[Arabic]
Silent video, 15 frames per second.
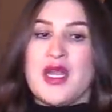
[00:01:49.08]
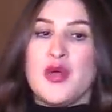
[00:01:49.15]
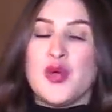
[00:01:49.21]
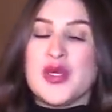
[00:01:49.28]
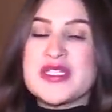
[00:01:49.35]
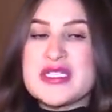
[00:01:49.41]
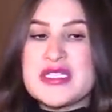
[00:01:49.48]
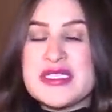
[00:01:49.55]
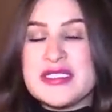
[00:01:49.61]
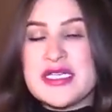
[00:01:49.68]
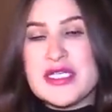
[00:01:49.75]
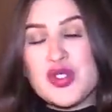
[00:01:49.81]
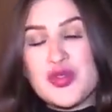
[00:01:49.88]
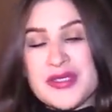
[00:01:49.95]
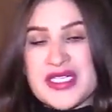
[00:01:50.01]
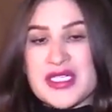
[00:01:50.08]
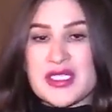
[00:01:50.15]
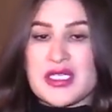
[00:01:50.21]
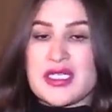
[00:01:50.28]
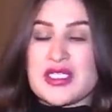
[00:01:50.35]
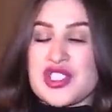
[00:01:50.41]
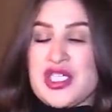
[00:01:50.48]
وهاد السيده يوميا
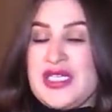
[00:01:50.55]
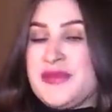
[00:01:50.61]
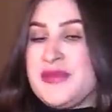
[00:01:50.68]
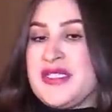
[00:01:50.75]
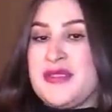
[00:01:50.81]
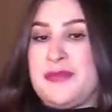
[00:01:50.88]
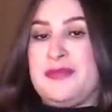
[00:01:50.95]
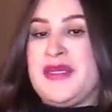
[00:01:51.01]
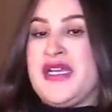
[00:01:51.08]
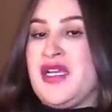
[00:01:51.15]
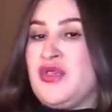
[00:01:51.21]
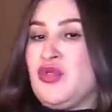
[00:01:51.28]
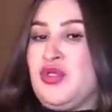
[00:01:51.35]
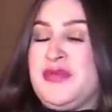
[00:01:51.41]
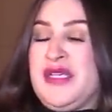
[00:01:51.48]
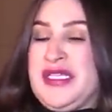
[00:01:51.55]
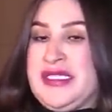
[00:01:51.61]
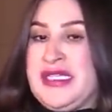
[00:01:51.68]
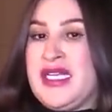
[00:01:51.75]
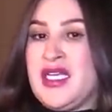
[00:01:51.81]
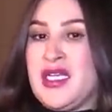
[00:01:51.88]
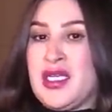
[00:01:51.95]
كتخرج عليا بالسبان
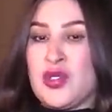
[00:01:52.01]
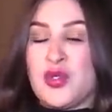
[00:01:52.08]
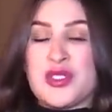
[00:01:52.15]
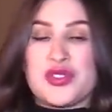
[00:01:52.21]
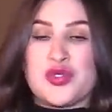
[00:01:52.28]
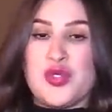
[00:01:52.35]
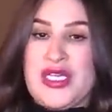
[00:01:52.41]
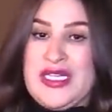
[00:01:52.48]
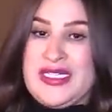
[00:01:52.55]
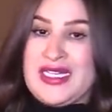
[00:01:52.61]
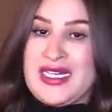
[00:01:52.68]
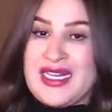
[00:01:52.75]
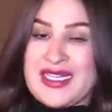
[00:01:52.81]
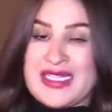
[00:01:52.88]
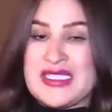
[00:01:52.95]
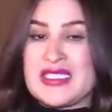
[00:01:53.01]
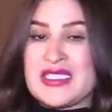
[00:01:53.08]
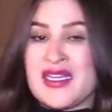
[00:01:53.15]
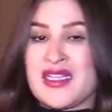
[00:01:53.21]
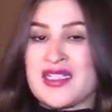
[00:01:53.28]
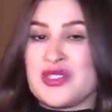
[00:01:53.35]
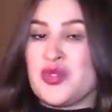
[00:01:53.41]
والمعيار وكتقول عليا
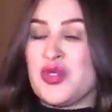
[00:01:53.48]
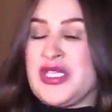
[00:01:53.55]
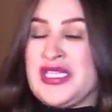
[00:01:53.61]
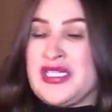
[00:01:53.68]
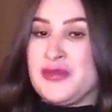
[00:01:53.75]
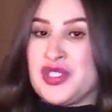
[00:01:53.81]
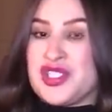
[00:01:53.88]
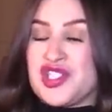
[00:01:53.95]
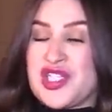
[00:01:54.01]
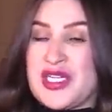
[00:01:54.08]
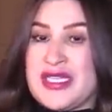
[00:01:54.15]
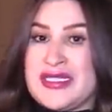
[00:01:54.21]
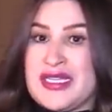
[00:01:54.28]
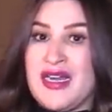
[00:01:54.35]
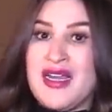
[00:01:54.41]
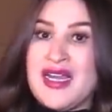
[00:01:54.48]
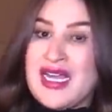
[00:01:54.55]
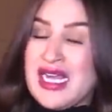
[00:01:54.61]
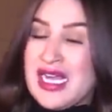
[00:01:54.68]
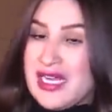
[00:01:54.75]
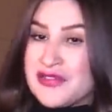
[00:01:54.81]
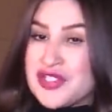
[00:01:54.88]
لقيتها كتقول عليا متشرده
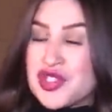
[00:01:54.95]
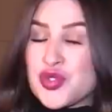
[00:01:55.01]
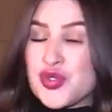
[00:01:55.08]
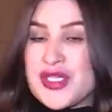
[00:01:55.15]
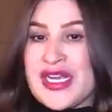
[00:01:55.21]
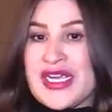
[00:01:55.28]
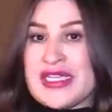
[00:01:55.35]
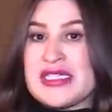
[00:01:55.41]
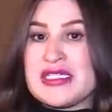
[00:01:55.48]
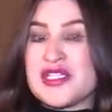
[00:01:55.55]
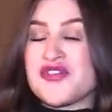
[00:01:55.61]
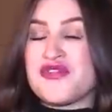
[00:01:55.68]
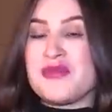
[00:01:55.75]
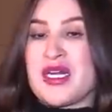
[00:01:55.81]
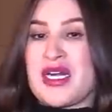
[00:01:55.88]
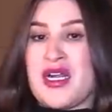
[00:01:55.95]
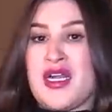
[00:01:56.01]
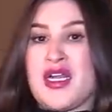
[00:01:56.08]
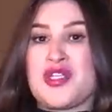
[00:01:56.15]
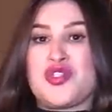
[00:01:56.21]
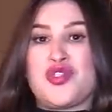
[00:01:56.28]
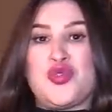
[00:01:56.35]
عرفتي شكون عائلتي في
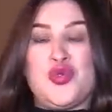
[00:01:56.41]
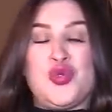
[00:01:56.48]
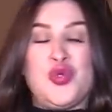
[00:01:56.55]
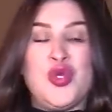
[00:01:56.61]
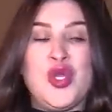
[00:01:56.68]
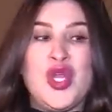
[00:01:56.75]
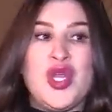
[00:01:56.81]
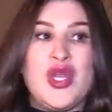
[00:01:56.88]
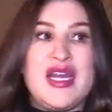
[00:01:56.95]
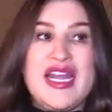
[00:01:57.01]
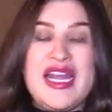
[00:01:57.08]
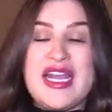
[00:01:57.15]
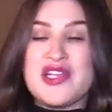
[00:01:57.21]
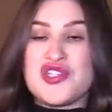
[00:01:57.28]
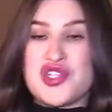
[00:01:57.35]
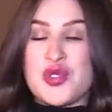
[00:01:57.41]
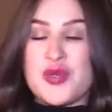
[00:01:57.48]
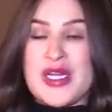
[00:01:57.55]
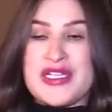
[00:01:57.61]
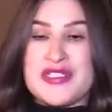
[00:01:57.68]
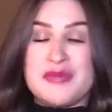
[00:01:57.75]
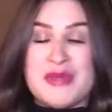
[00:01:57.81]
مراكش والحاج
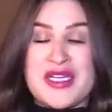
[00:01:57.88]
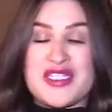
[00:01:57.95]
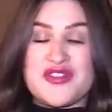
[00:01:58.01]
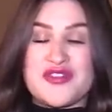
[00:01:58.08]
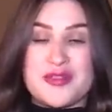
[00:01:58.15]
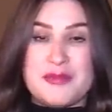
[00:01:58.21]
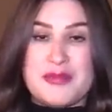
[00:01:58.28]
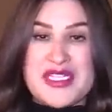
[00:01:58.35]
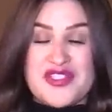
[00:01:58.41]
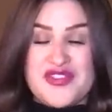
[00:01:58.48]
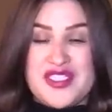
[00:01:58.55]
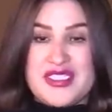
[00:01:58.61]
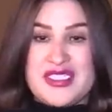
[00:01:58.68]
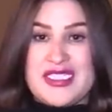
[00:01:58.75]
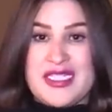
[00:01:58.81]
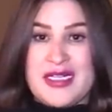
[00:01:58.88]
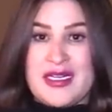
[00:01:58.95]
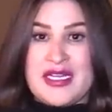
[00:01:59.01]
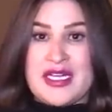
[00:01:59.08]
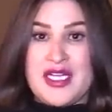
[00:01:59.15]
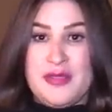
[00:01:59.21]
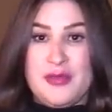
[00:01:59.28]
الوالد مات مات في يدي
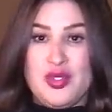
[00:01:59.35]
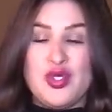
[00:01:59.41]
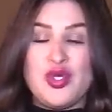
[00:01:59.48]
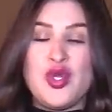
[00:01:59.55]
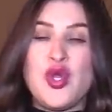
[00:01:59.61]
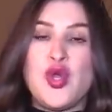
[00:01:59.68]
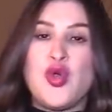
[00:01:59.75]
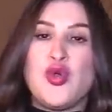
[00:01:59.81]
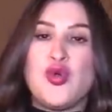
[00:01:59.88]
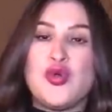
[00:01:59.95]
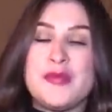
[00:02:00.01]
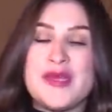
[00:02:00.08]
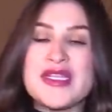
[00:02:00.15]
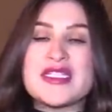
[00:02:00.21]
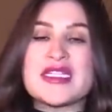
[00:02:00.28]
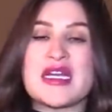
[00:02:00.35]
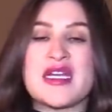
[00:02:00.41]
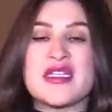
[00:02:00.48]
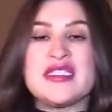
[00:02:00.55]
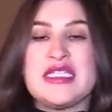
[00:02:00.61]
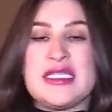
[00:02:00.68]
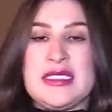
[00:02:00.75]
الله يرحمه ومات
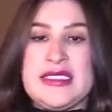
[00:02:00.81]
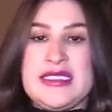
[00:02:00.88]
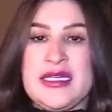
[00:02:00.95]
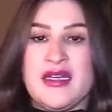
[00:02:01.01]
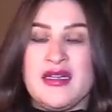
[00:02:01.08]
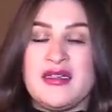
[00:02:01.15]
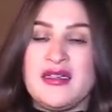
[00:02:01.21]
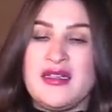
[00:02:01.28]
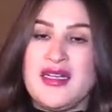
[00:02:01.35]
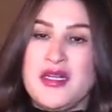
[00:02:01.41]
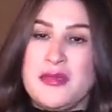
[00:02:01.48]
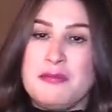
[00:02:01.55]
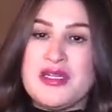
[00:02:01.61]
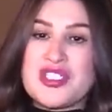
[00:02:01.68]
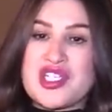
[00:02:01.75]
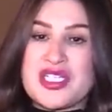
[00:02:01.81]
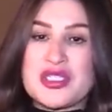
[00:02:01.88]
راضي عليا باش